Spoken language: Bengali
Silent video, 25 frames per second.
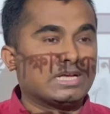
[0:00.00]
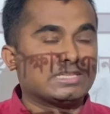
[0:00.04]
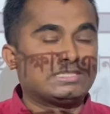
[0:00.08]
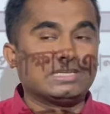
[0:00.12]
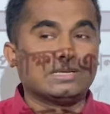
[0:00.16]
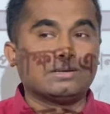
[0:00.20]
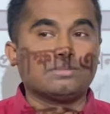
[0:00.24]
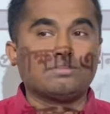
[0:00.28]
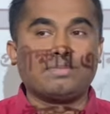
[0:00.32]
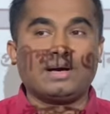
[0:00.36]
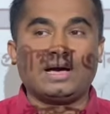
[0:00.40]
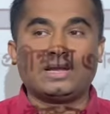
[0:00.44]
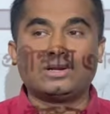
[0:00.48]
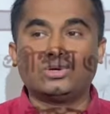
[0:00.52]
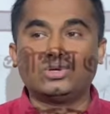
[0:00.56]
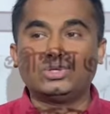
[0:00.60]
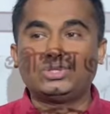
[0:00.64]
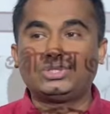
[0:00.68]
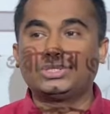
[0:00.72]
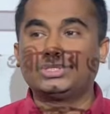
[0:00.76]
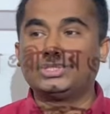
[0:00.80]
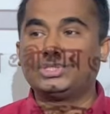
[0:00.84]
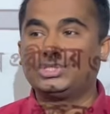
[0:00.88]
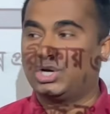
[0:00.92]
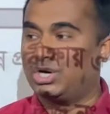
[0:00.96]
কিন্তু আছে
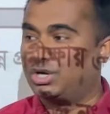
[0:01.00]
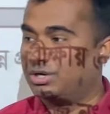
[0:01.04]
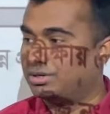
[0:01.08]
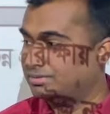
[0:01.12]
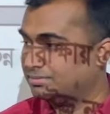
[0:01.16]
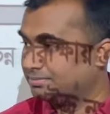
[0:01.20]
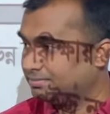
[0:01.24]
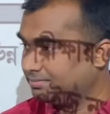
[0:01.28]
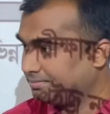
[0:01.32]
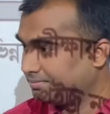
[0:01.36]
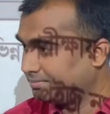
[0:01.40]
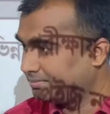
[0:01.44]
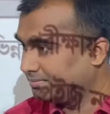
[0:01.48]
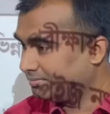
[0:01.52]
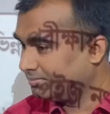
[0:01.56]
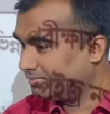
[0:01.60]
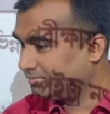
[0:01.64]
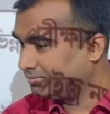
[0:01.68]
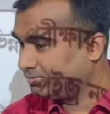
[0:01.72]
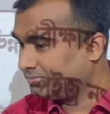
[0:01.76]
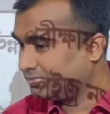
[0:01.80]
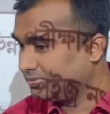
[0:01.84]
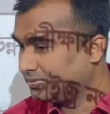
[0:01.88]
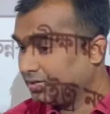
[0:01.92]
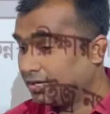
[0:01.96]
মানুষজন
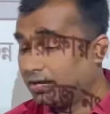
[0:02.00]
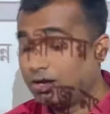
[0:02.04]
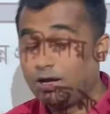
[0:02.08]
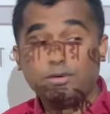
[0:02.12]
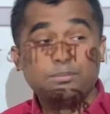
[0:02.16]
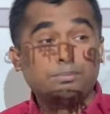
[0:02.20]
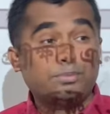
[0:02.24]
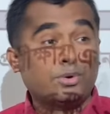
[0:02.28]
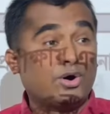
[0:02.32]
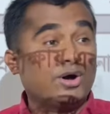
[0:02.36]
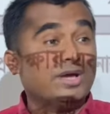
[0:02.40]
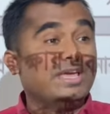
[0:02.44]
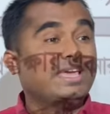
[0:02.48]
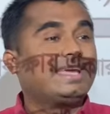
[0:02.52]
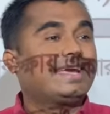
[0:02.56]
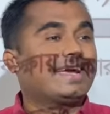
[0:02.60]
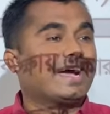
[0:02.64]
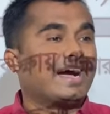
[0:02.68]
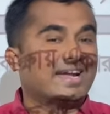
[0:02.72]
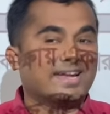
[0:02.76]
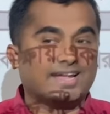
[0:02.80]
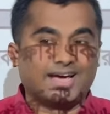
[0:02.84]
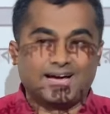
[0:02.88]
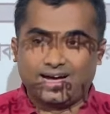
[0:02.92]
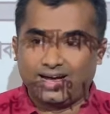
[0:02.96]

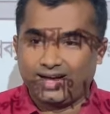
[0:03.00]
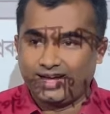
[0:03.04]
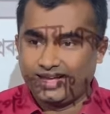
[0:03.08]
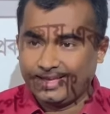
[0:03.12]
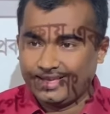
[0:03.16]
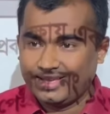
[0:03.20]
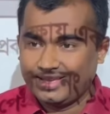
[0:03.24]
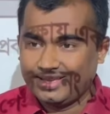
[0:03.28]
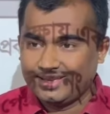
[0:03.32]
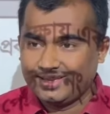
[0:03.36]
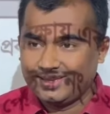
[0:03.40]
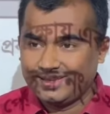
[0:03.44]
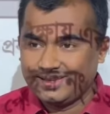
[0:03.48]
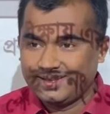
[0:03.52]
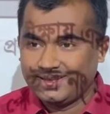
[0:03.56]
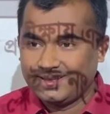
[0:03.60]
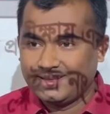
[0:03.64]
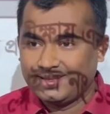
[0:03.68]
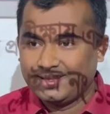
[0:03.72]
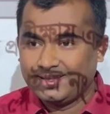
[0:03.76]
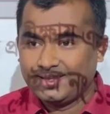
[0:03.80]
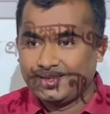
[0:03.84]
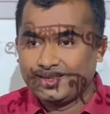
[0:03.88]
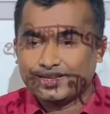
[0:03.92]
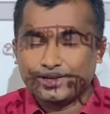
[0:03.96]
বইখানা
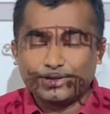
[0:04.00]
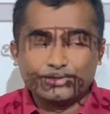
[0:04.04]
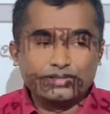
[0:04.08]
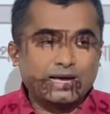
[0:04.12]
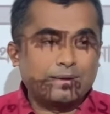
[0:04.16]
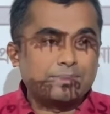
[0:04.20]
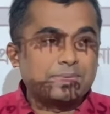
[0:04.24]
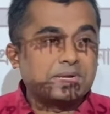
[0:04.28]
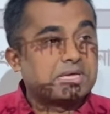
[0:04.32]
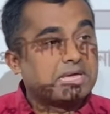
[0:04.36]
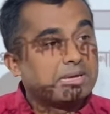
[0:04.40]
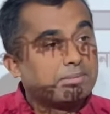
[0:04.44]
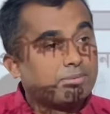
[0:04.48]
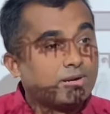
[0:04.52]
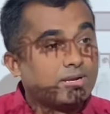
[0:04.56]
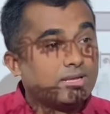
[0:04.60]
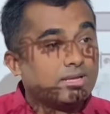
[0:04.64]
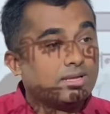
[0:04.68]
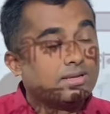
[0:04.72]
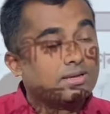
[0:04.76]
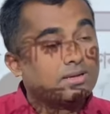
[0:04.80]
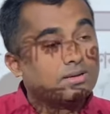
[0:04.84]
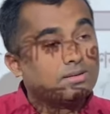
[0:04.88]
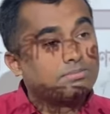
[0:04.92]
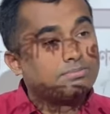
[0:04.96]
কিন্তু আমরা কি
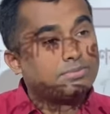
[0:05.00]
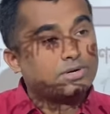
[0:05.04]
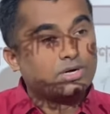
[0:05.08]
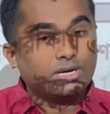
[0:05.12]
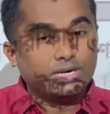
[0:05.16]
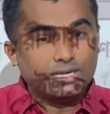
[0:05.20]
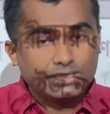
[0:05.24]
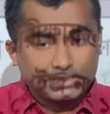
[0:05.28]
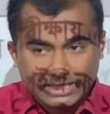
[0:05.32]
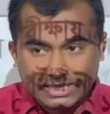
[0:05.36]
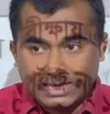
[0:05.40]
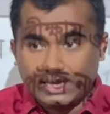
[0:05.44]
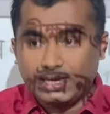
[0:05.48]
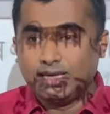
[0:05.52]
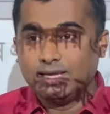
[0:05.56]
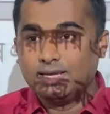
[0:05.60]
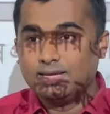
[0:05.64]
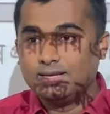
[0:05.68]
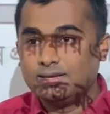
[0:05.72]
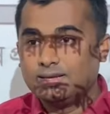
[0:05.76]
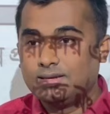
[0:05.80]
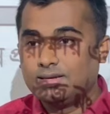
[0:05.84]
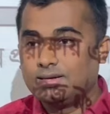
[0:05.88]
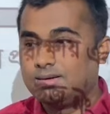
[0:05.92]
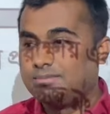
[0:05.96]
বলি বইটি
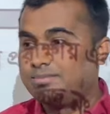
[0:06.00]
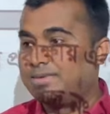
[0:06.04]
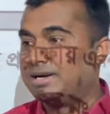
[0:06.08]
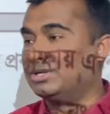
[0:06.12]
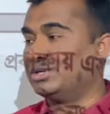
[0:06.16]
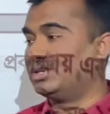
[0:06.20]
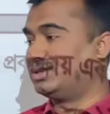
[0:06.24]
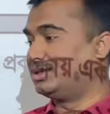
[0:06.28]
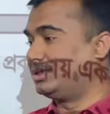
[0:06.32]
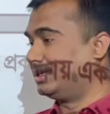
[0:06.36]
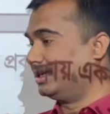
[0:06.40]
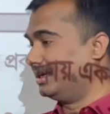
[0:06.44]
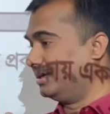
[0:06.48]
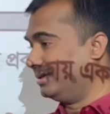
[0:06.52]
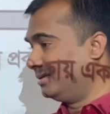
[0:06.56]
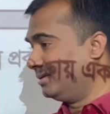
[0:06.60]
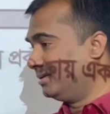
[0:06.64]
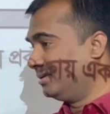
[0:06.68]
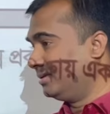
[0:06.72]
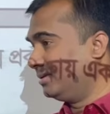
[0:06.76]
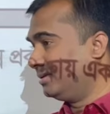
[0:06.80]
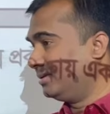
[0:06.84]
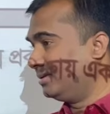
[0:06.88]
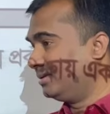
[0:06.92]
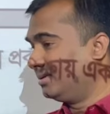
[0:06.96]
মানুষটি
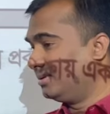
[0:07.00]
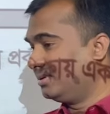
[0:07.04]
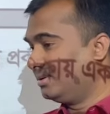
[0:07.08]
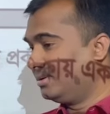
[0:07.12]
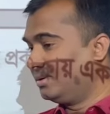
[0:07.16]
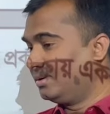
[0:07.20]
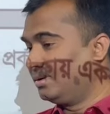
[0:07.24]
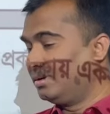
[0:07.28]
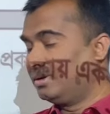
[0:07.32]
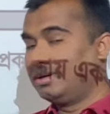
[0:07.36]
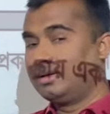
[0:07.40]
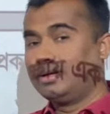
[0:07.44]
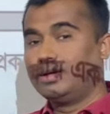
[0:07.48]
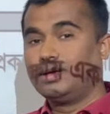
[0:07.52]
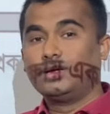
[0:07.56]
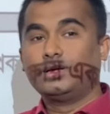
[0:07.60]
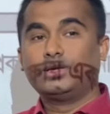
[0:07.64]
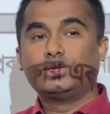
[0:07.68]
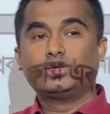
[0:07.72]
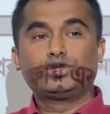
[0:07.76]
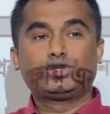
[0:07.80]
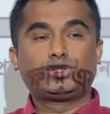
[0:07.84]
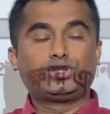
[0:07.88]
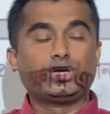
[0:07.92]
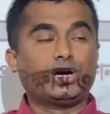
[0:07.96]

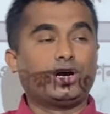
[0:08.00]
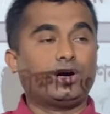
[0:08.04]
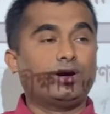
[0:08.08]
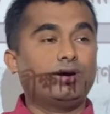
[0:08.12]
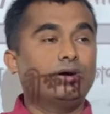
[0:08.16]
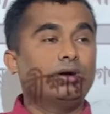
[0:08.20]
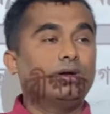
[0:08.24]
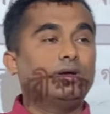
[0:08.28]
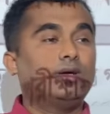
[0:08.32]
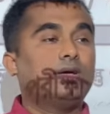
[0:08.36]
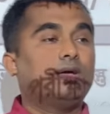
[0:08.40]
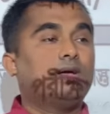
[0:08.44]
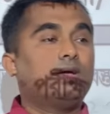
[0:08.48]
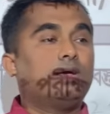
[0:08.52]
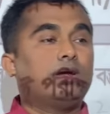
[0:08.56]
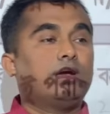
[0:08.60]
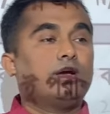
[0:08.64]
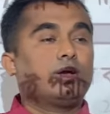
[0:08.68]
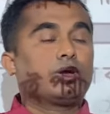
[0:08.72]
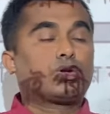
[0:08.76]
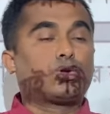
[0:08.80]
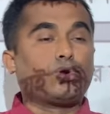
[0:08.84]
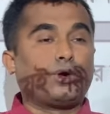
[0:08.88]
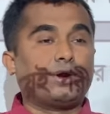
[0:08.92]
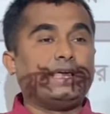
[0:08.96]
সো
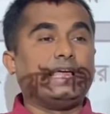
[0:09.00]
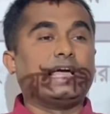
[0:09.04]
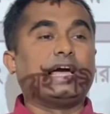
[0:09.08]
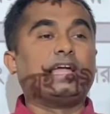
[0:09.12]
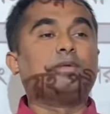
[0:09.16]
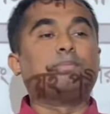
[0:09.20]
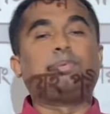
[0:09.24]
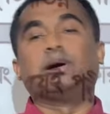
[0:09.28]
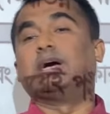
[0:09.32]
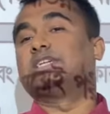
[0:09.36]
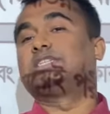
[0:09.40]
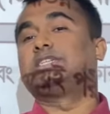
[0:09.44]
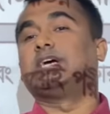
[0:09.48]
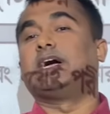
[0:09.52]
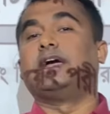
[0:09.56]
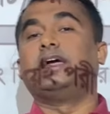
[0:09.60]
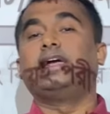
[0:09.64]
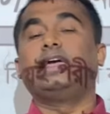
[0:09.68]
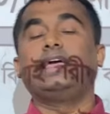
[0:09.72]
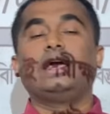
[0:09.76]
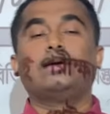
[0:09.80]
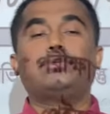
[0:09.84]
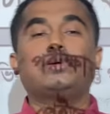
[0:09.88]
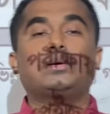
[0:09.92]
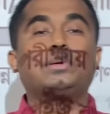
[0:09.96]
কোরিয়ান
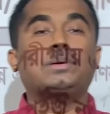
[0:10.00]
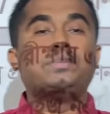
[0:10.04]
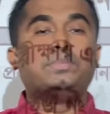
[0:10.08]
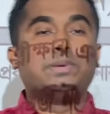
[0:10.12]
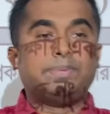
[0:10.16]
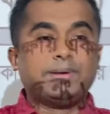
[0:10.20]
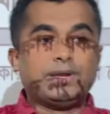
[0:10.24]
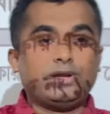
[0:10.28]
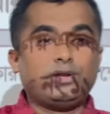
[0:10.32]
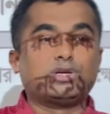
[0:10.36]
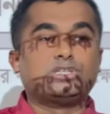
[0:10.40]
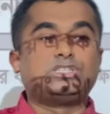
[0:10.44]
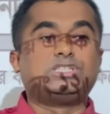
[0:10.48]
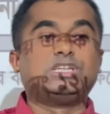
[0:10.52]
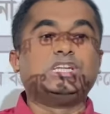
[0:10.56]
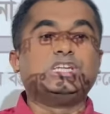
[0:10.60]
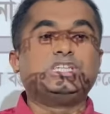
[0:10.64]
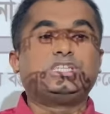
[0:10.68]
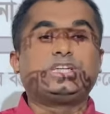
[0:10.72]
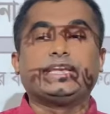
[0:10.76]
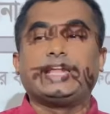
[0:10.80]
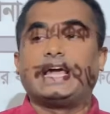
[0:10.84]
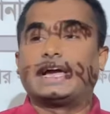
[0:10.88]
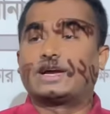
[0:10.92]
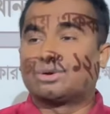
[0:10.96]
ভাষায় এভাবে বিভিন্ন
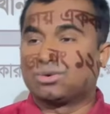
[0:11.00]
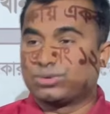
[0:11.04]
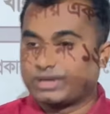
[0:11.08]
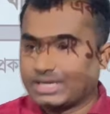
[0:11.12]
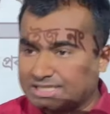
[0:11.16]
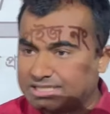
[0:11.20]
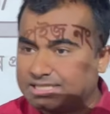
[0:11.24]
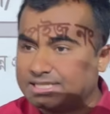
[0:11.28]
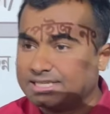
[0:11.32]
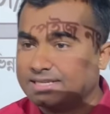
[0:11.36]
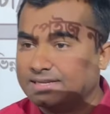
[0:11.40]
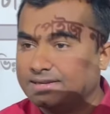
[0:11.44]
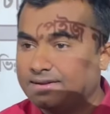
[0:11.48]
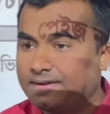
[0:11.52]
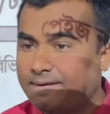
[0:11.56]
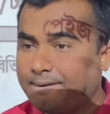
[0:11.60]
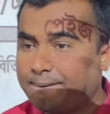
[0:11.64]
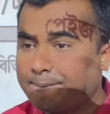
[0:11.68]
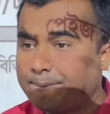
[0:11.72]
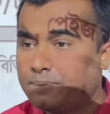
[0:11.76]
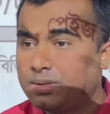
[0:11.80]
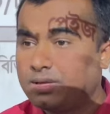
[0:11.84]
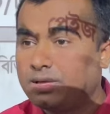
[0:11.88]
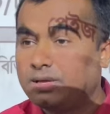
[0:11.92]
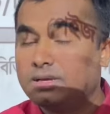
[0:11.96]
জিনিসের একক আছে
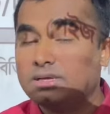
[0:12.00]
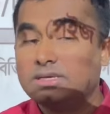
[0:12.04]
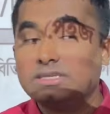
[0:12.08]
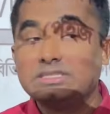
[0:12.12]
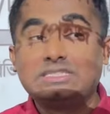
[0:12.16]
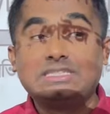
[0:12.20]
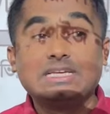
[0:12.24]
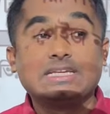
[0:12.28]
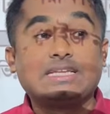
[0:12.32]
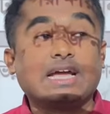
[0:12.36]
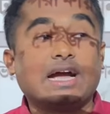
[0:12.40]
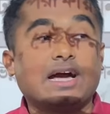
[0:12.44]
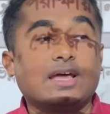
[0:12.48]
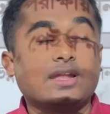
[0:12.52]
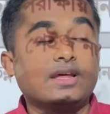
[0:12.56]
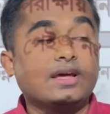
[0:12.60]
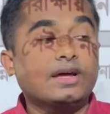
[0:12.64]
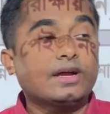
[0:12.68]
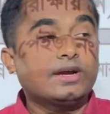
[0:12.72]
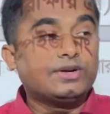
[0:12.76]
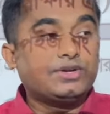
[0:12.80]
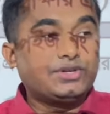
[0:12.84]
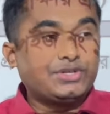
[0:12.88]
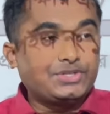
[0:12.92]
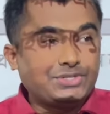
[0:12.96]
যেটার
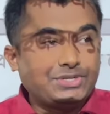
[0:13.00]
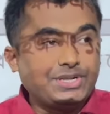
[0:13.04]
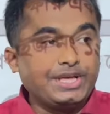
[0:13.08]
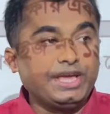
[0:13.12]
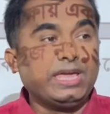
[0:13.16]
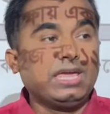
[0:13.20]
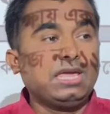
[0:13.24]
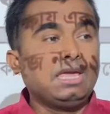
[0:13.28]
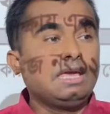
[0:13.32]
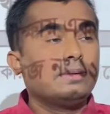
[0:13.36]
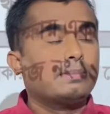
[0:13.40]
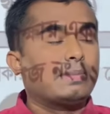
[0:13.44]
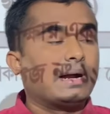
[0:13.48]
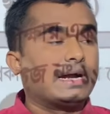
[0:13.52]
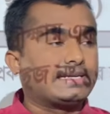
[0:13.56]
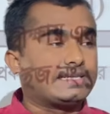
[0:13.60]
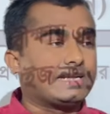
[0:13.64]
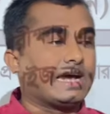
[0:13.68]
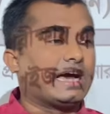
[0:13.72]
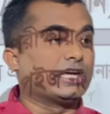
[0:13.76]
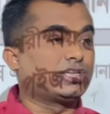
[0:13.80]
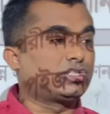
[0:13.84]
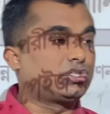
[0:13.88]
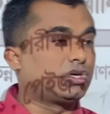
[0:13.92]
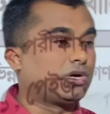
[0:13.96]
টি বা
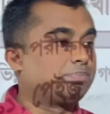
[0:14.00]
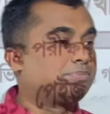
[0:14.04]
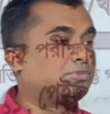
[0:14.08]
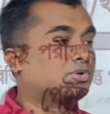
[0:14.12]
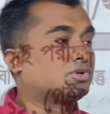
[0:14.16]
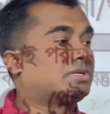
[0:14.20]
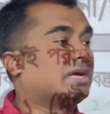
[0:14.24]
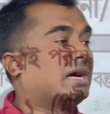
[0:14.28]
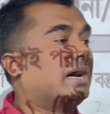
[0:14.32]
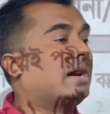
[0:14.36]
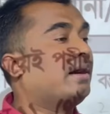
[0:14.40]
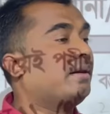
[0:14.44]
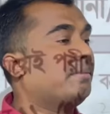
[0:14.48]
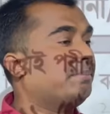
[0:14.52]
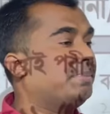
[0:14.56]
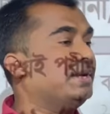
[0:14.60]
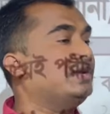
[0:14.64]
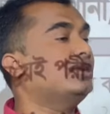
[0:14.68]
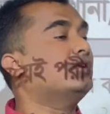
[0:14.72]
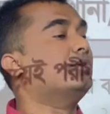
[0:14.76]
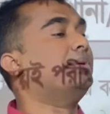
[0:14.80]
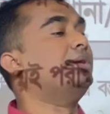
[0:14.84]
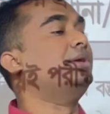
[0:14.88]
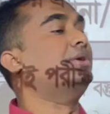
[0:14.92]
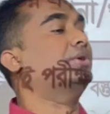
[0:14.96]
টা শব্দটা
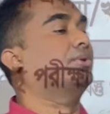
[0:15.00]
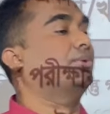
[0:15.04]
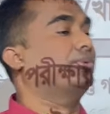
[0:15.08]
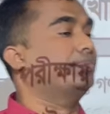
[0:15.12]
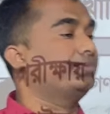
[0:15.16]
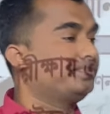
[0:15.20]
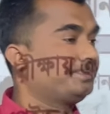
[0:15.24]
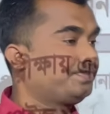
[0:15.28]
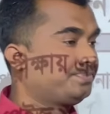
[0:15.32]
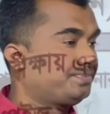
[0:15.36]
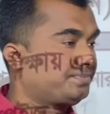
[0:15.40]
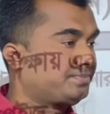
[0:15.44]
ভিন্ন ভিন্ন